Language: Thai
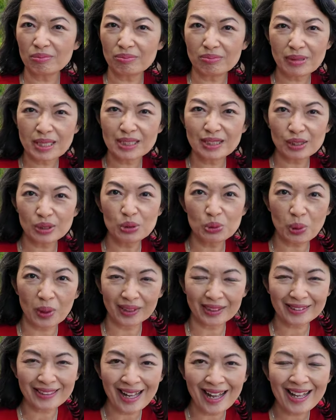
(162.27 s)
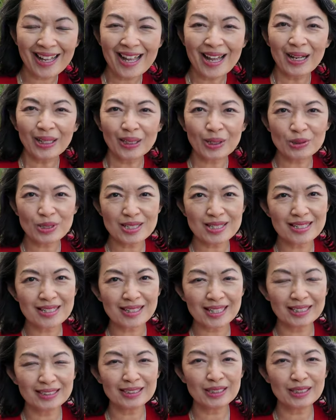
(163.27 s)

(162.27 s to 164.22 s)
ไม่สะดวกนะคะ เราจะเจอกัน